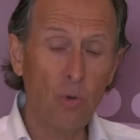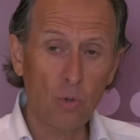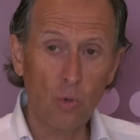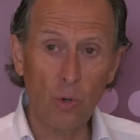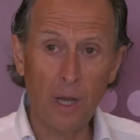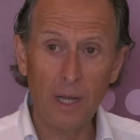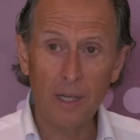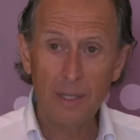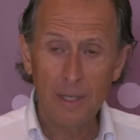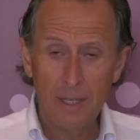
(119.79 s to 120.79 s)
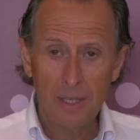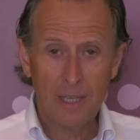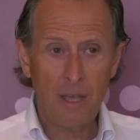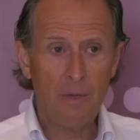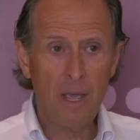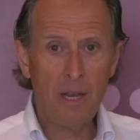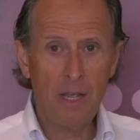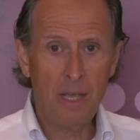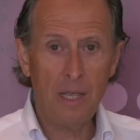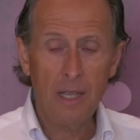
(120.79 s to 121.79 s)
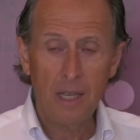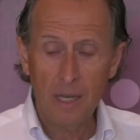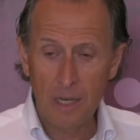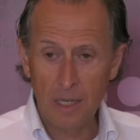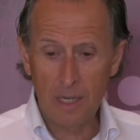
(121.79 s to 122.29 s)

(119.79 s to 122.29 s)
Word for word: cultura que viene del